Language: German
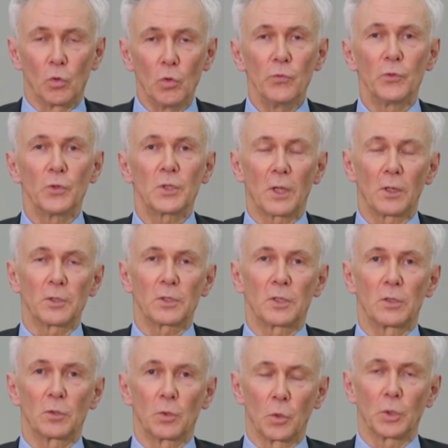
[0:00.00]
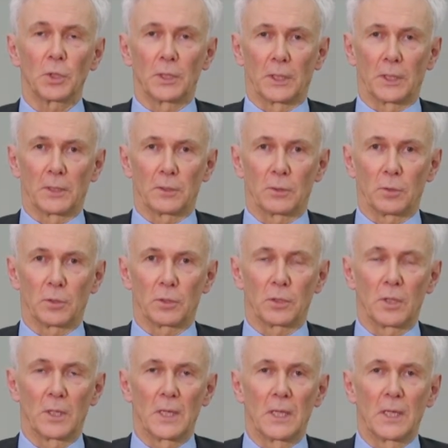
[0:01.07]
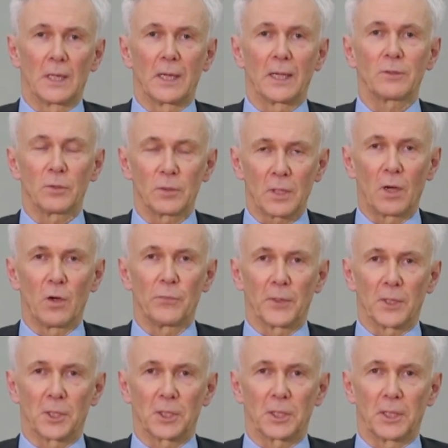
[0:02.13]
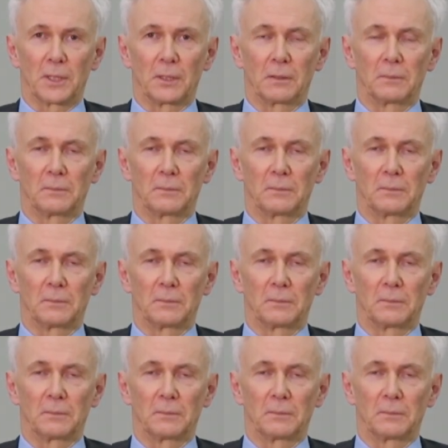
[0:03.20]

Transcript: Ruf uns aus den Toten, Christus. Lass uns auferstehen.